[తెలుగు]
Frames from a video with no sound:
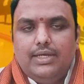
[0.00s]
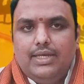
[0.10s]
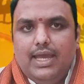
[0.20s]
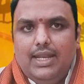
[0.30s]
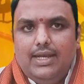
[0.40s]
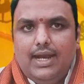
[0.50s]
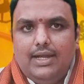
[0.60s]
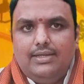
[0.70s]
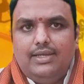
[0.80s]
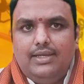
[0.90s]

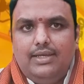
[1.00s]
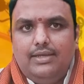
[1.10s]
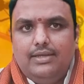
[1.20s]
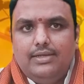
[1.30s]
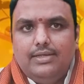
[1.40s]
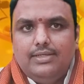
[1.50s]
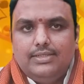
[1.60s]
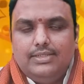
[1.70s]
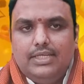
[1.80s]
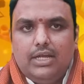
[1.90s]
ఏలినాటి శని
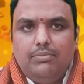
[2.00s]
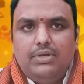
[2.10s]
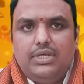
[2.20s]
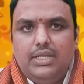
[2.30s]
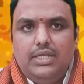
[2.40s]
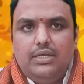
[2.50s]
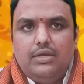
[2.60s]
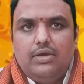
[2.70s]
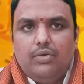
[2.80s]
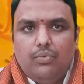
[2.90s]
జన్మశని
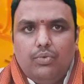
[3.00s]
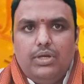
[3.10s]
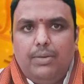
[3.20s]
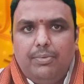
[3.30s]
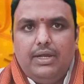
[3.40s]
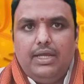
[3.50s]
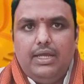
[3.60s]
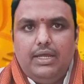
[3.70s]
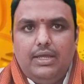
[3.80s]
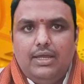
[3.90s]
ఉన్నప్పటికీ
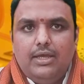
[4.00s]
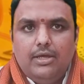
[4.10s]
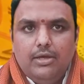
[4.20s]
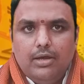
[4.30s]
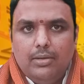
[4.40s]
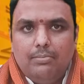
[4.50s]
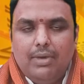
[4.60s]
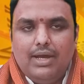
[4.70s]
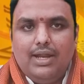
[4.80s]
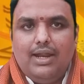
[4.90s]

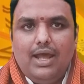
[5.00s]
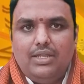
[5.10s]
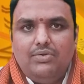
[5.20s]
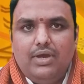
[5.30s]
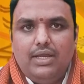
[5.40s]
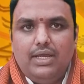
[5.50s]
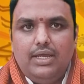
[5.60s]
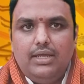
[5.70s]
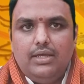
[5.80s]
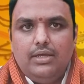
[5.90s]
మకర రాశి వారికి
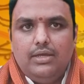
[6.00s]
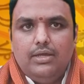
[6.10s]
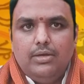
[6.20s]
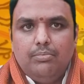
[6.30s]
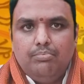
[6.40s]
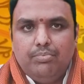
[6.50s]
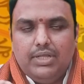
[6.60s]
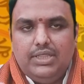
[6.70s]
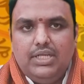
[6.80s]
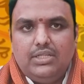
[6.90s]

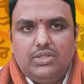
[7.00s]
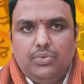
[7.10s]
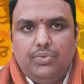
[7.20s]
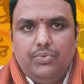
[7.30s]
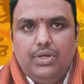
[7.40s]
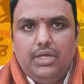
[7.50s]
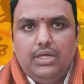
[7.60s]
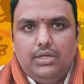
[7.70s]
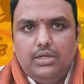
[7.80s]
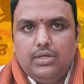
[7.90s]
మధ్యస్థం నుండి
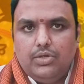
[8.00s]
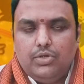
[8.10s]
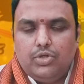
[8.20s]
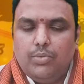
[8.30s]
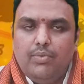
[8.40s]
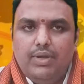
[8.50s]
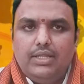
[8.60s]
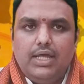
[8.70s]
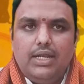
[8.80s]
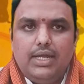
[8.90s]
శుభ
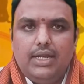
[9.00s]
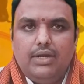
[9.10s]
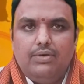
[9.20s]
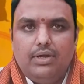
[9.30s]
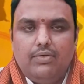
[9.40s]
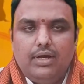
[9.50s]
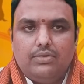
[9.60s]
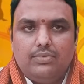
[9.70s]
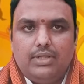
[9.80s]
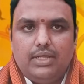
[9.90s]
ఫలితాలు కలిగేటువంటి
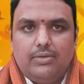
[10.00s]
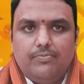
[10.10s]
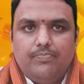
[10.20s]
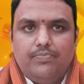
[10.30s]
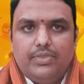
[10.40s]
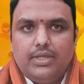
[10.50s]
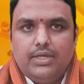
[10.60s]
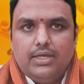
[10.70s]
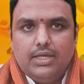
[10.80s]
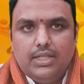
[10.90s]
అవకాశం ఉంది
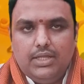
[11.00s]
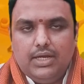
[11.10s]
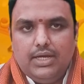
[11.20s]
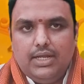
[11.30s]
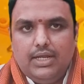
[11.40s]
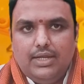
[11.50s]
ఎందుకంటే